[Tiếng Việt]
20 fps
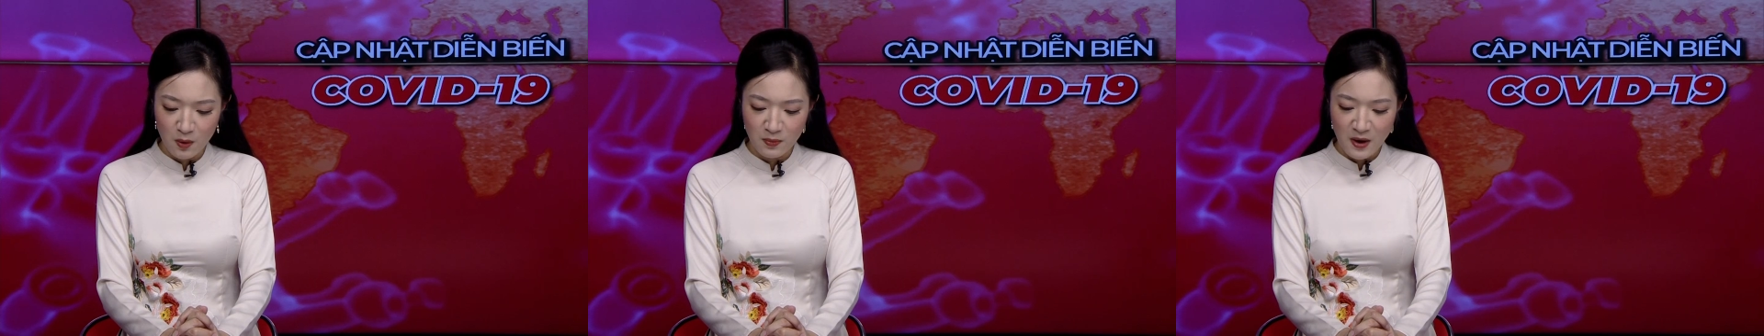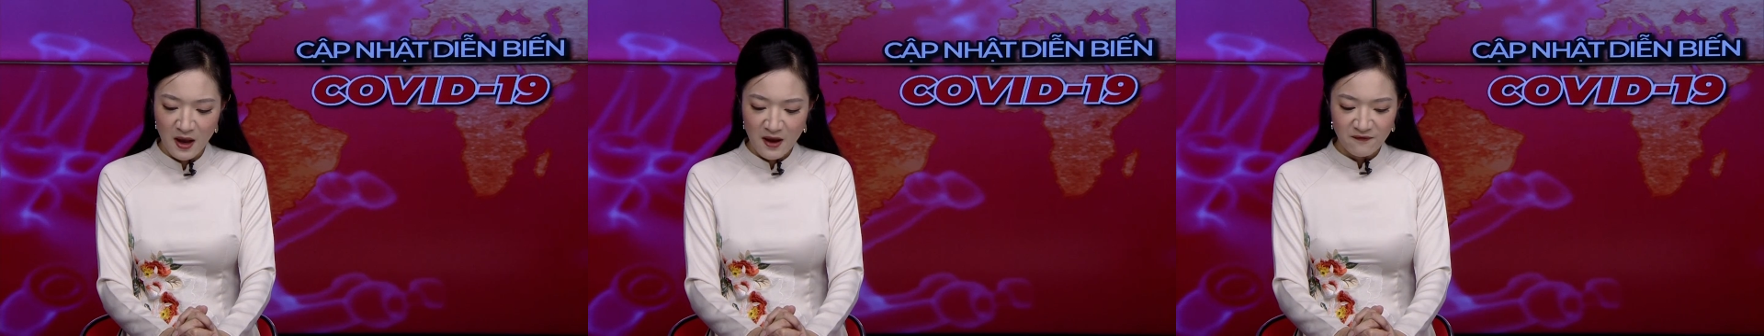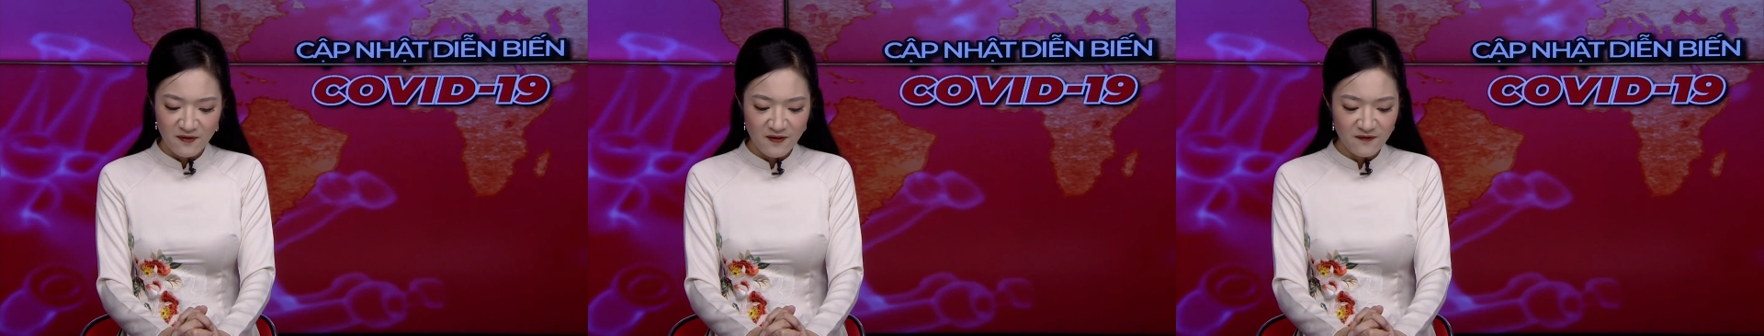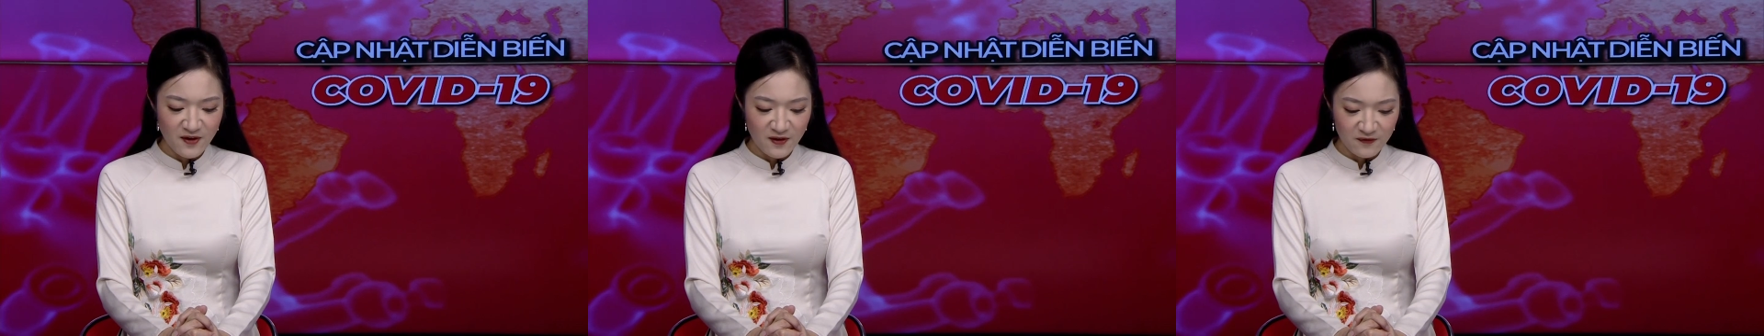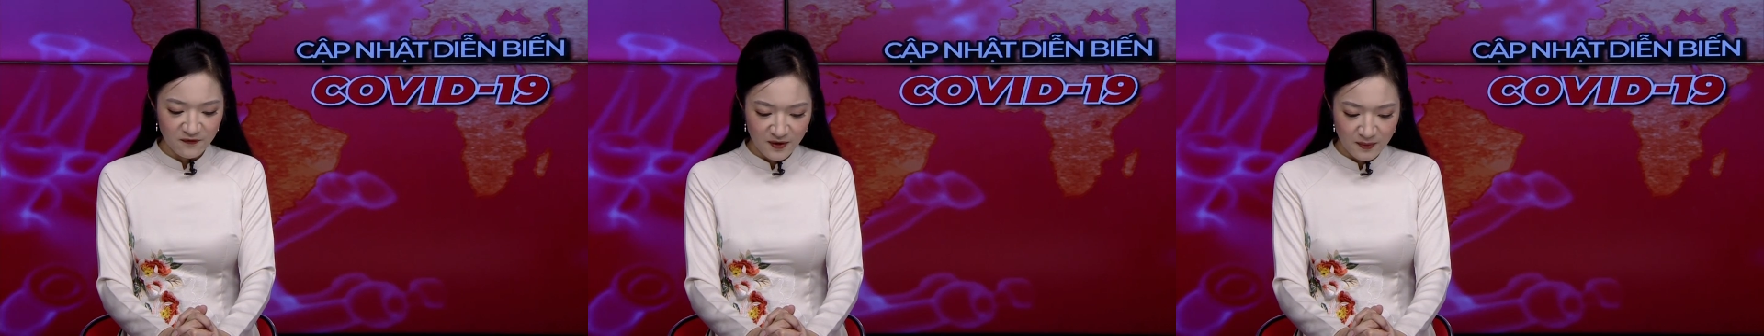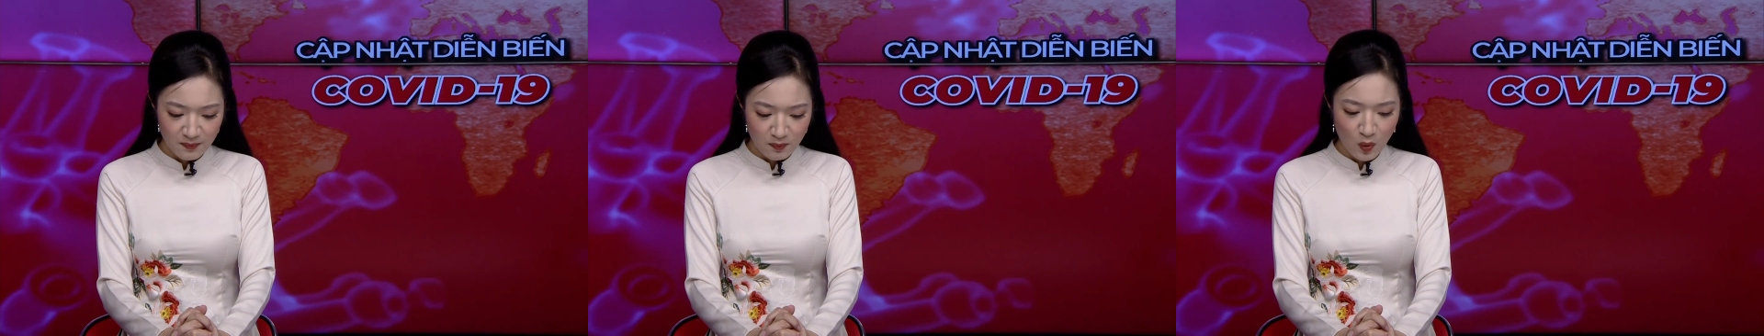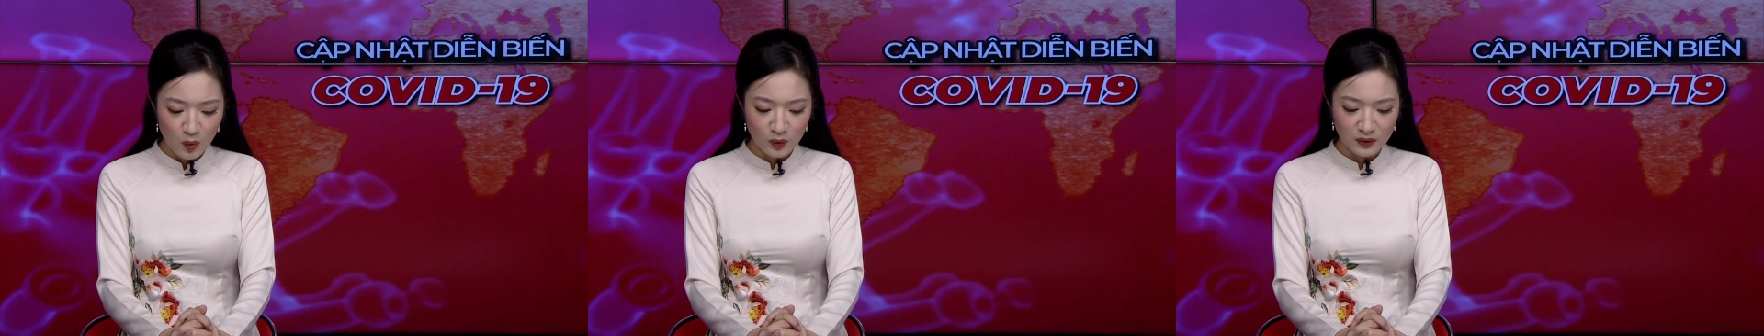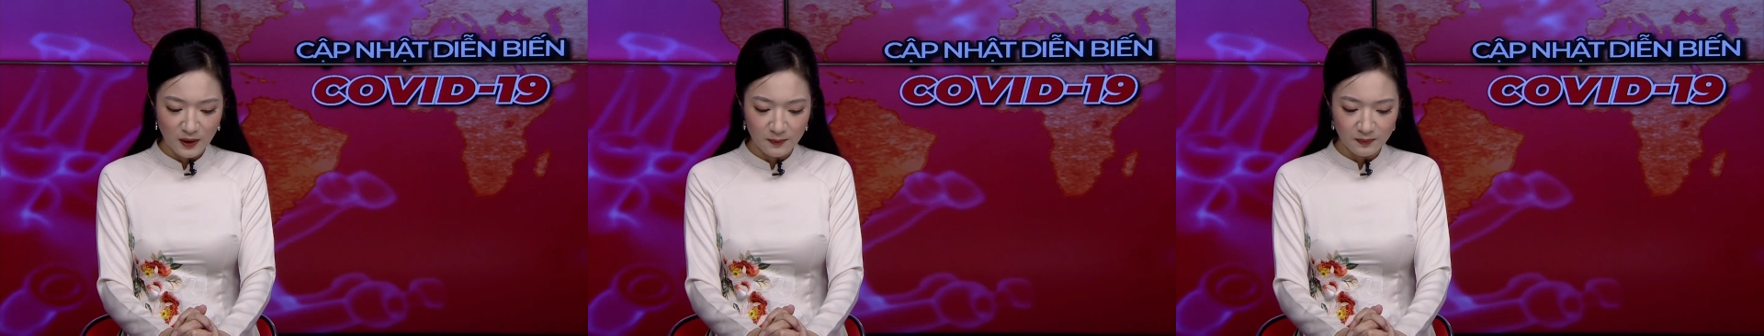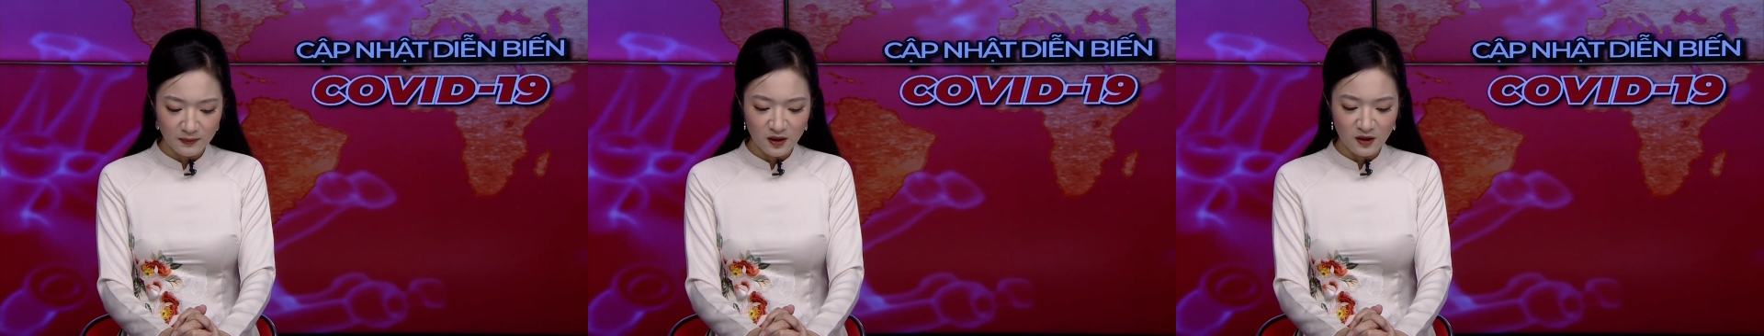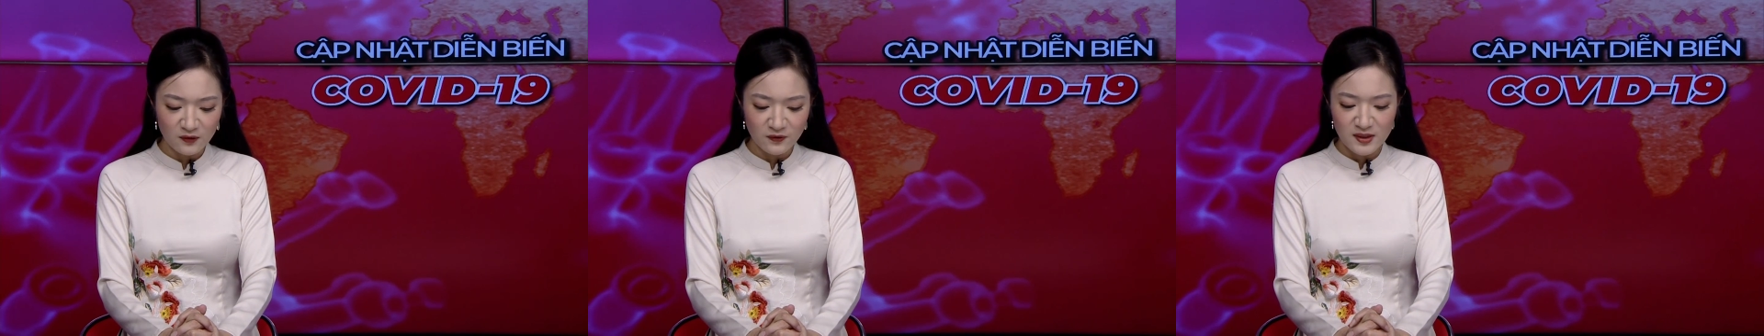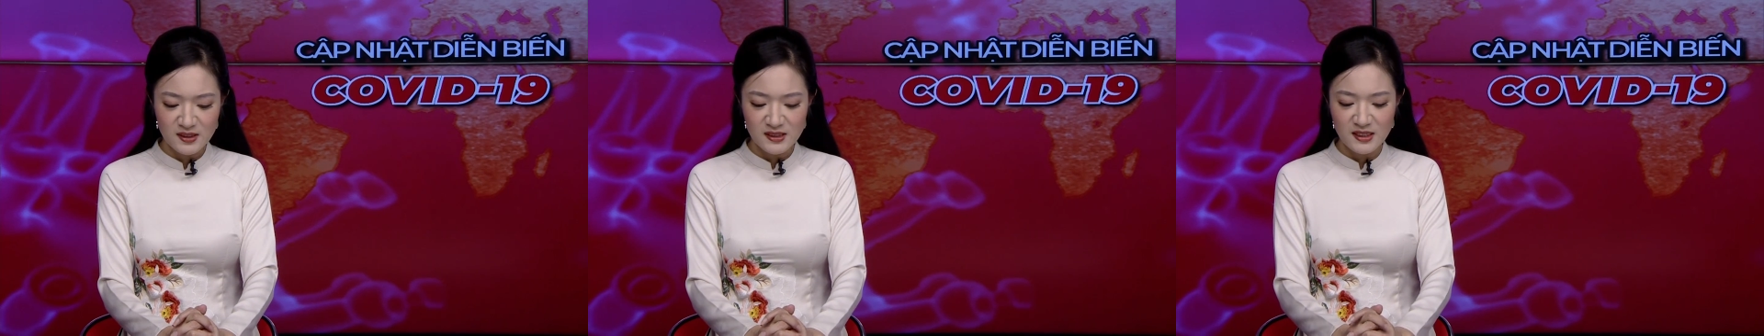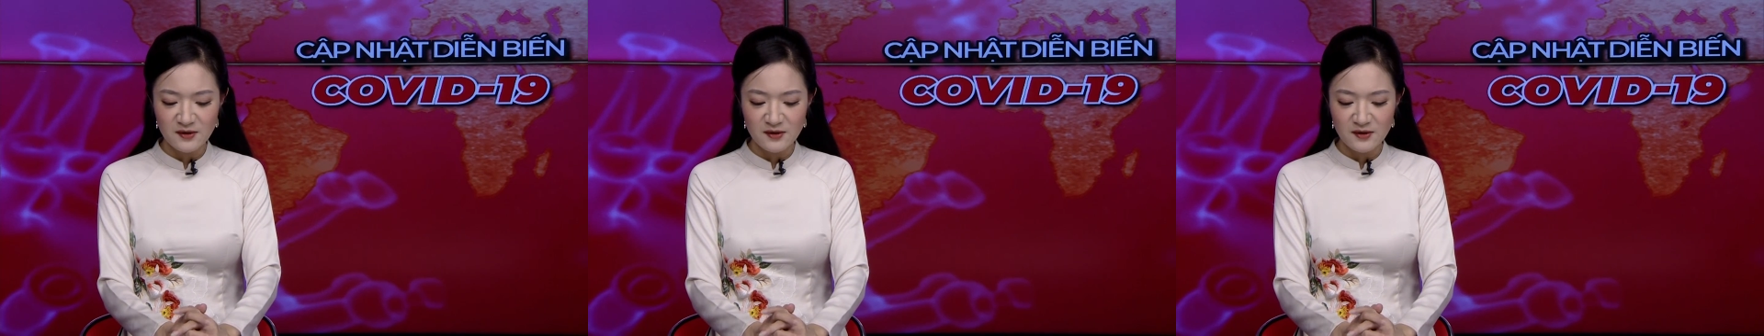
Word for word: về việc phân bổ tạm thời vaccine